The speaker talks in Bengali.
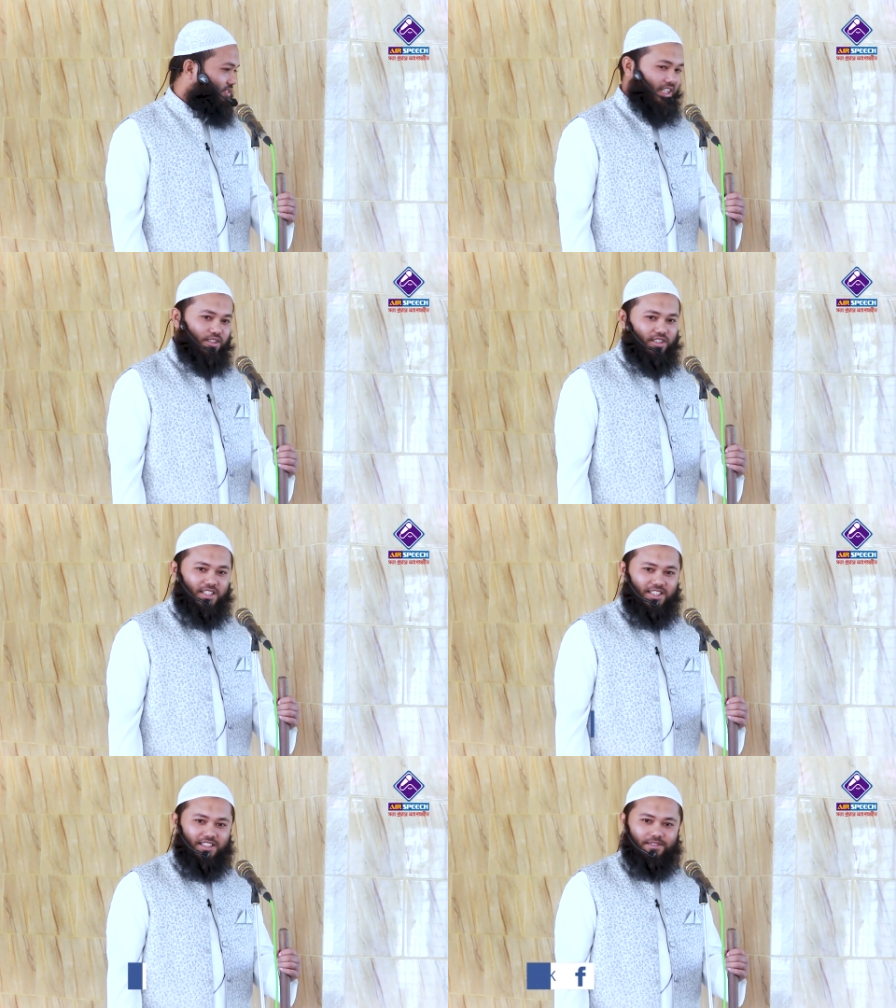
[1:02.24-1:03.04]
তাই নয়
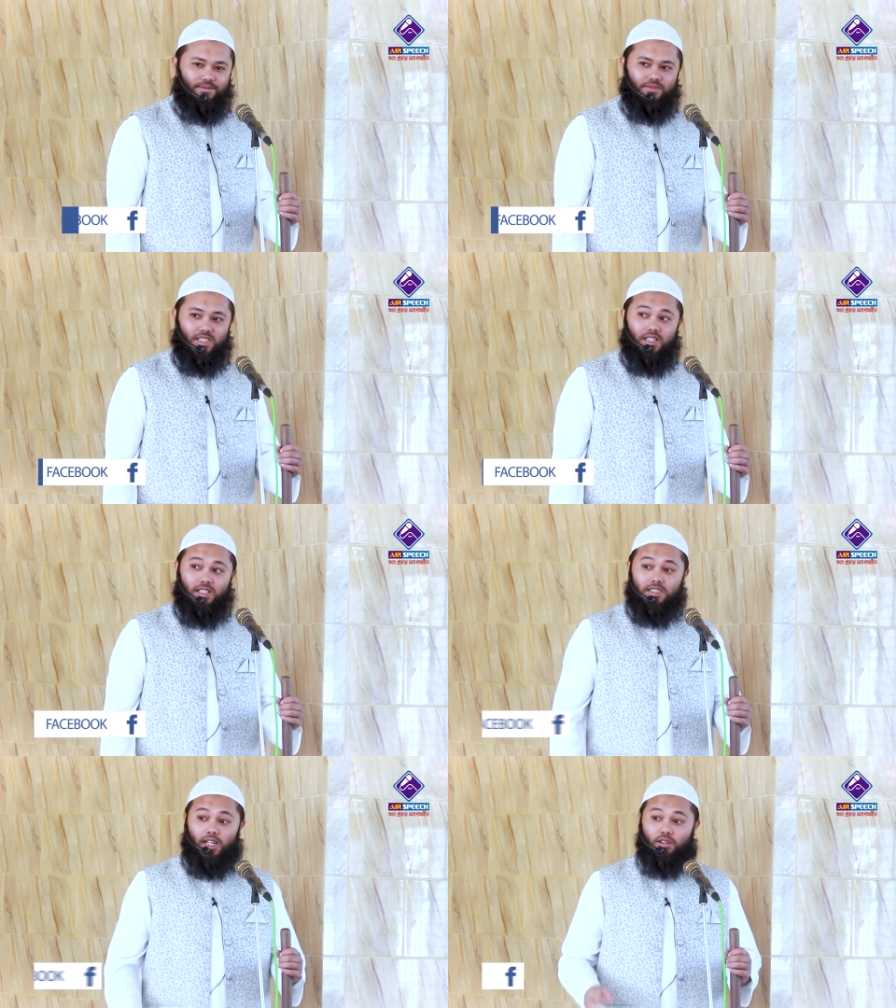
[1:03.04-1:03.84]
কি
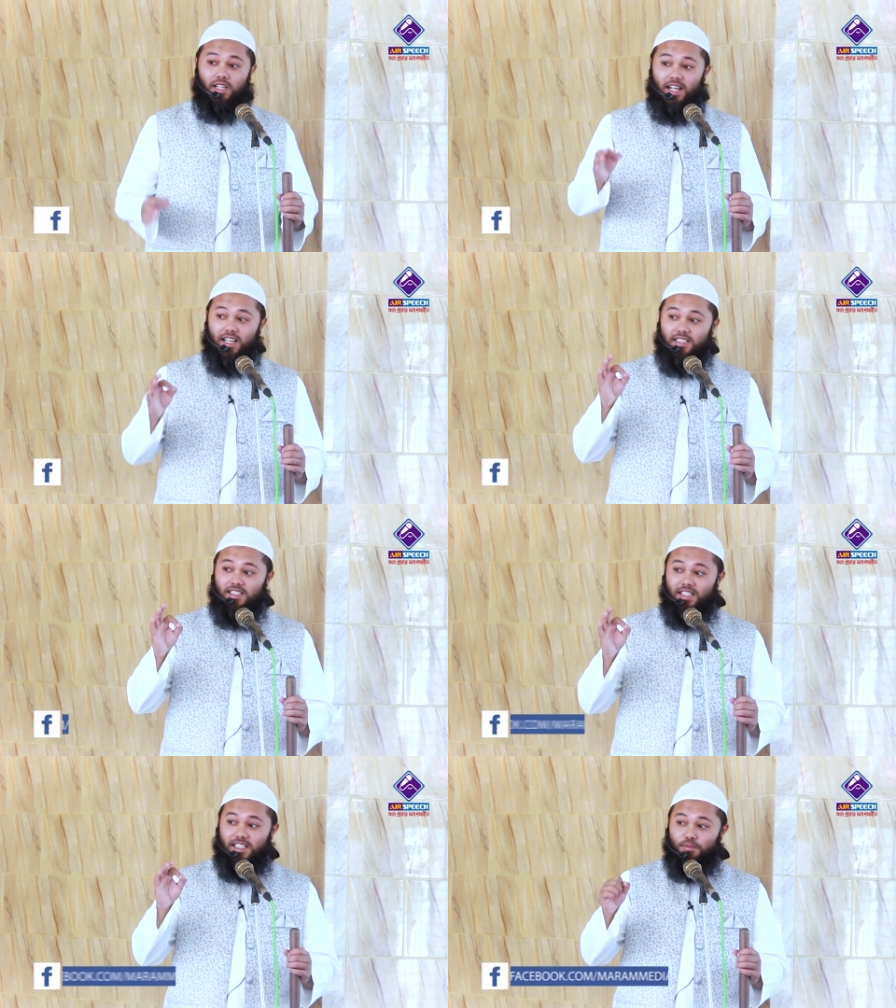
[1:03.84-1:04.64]
তাহলে আল্লাহ তালা